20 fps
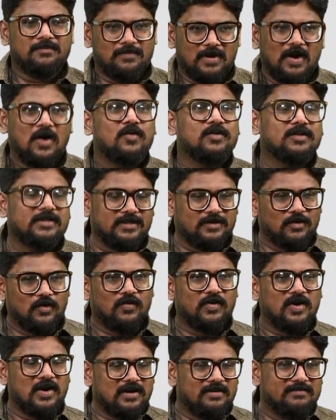బాగుంది
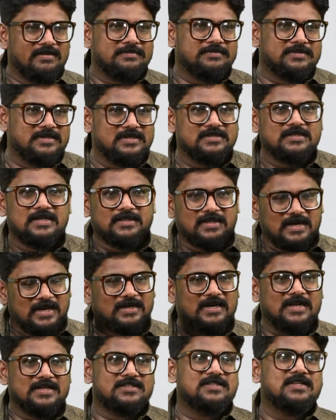ఓవరాల్గా వెబ్ సిరీస్ అయితే
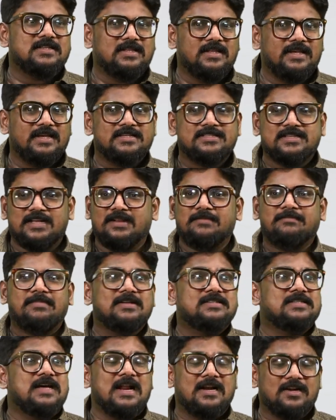నాకు నచ్చింది ఈశారెబ్బా
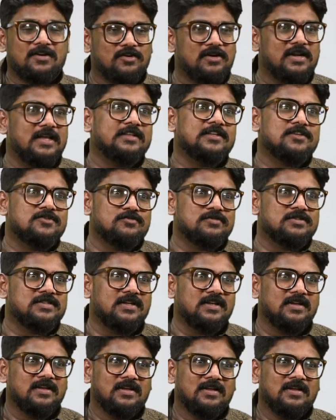చాలా రోజులు అయింది చూసి